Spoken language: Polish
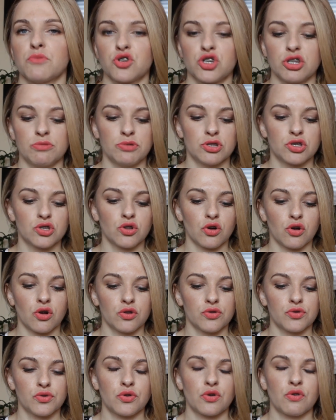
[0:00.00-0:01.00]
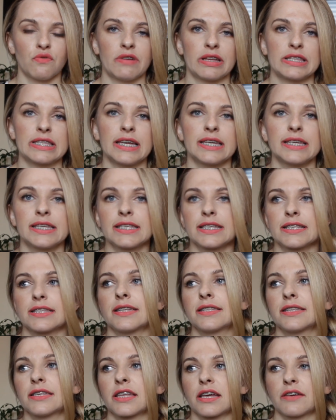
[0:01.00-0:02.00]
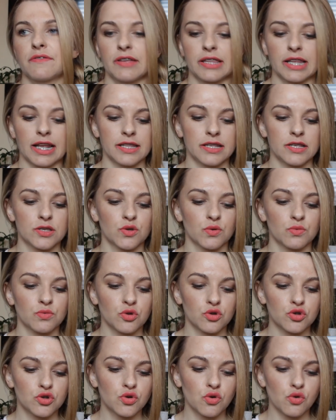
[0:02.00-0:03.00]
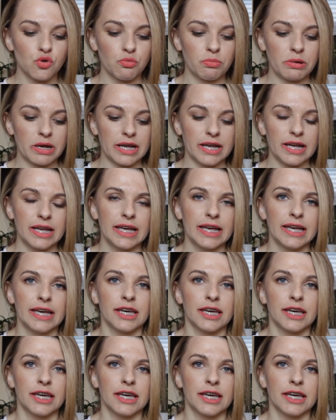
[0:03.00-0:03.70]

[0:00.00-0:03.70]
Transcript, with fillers: Może być do konturowania i niestety te kwadraty są dość grube